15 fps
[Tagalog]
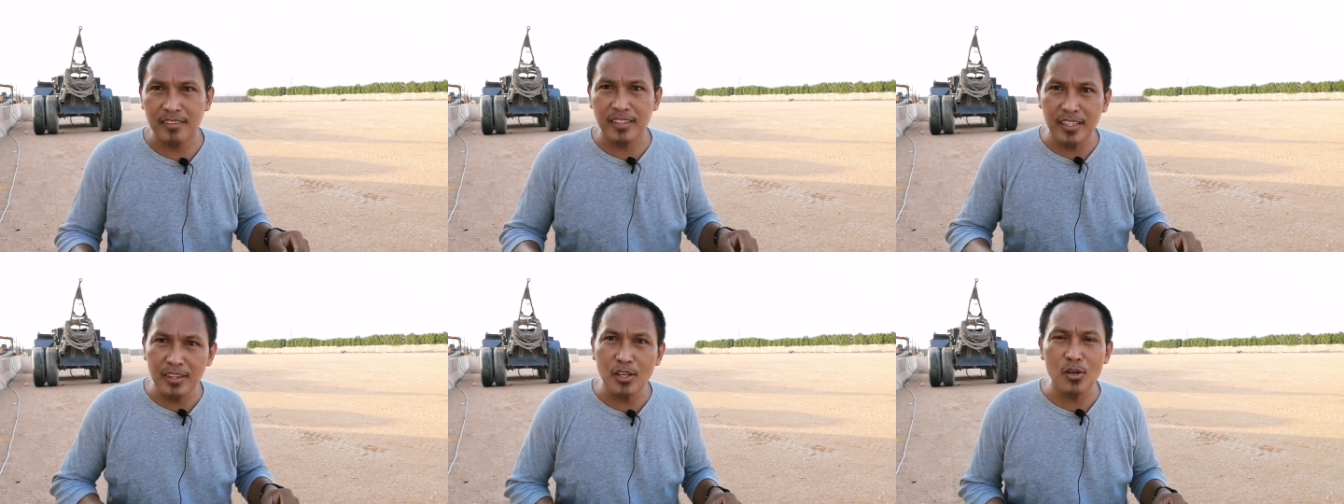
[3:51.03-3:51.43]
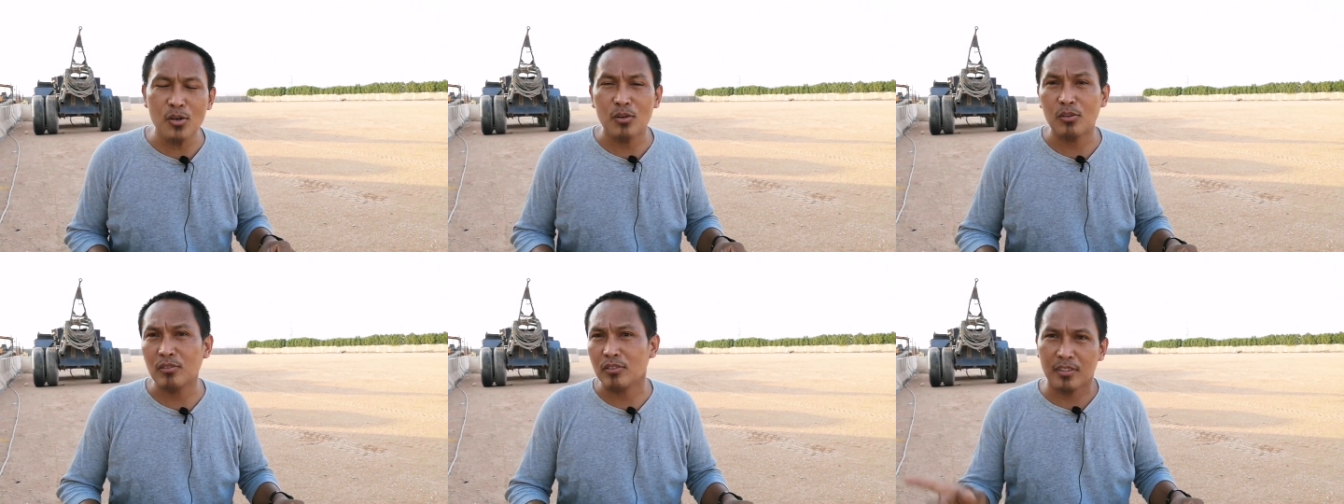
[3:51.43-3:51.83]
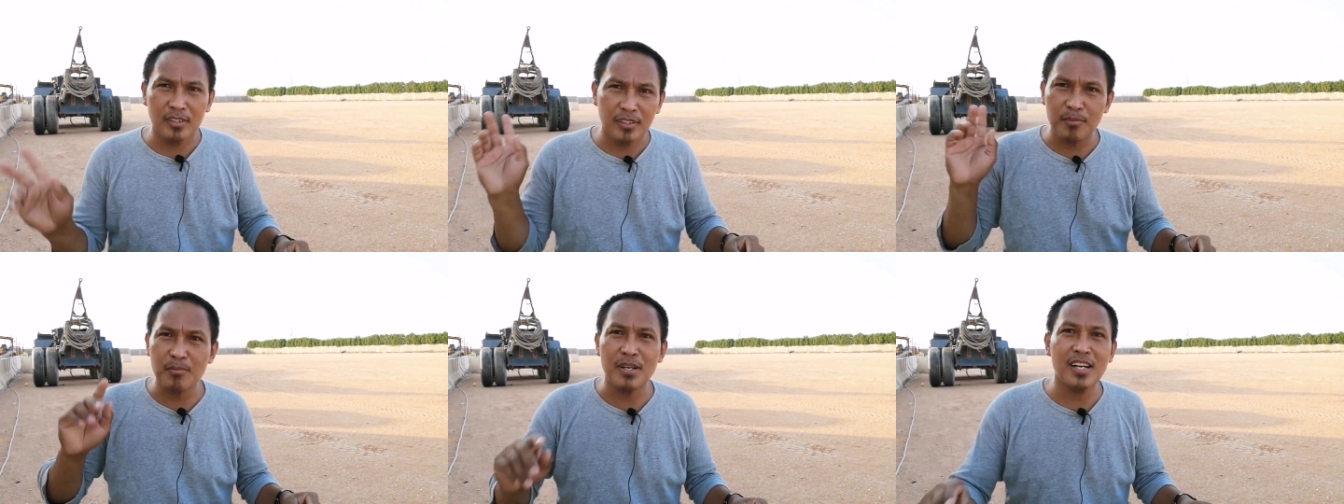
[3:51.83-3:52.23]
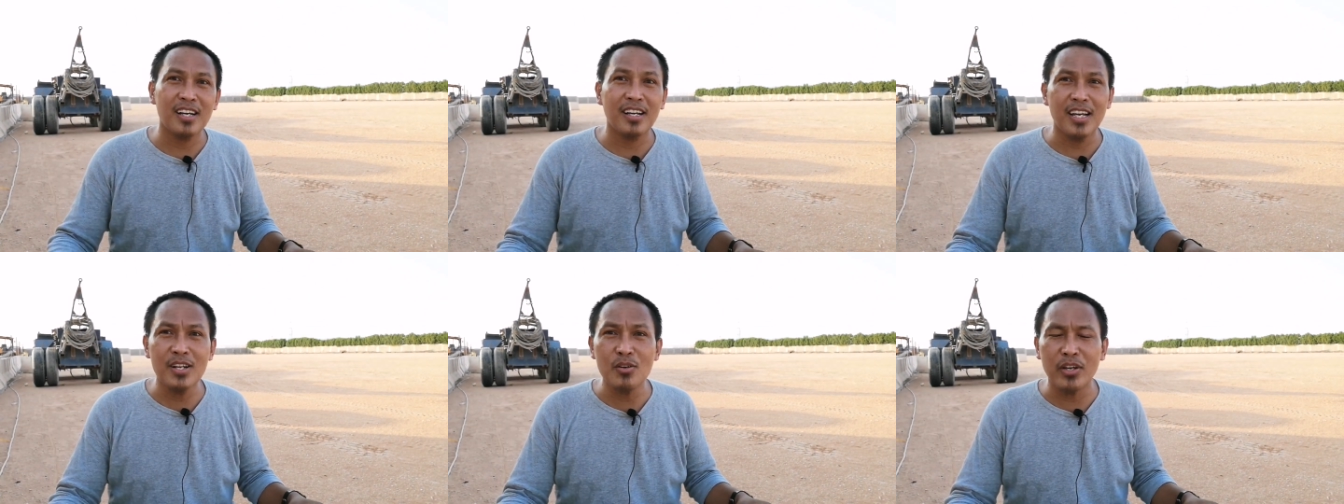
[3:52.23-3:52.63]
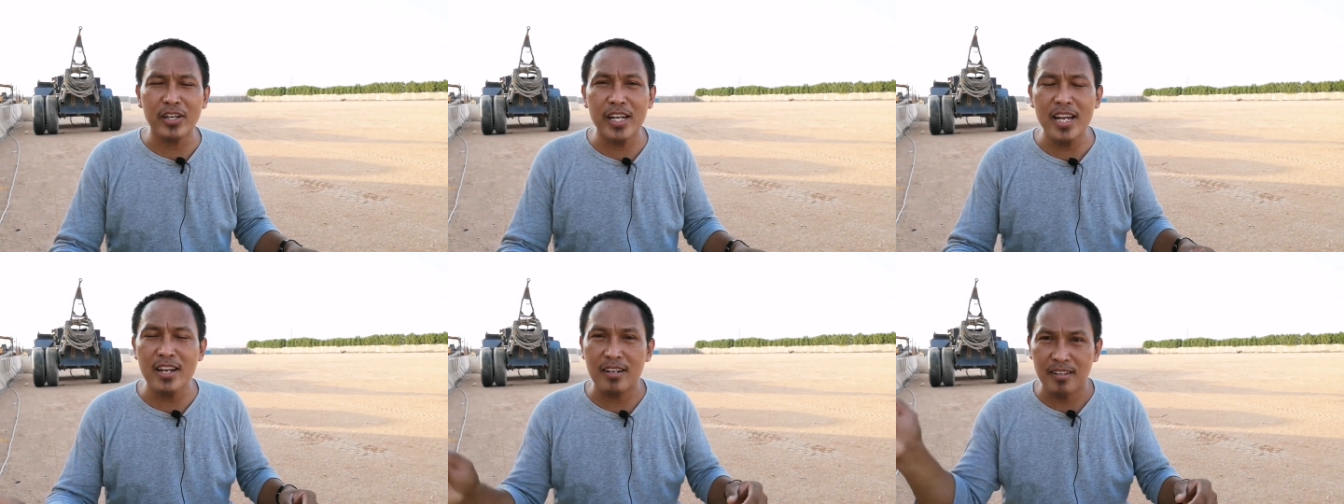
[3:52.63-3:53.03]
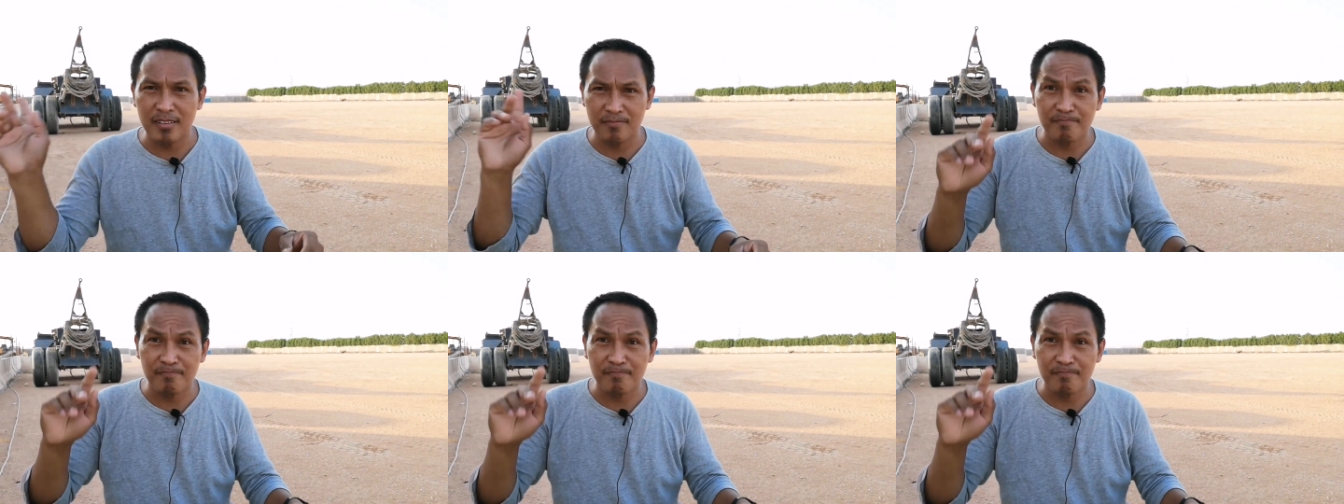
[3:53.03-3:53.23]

Dito, mga ano ka din,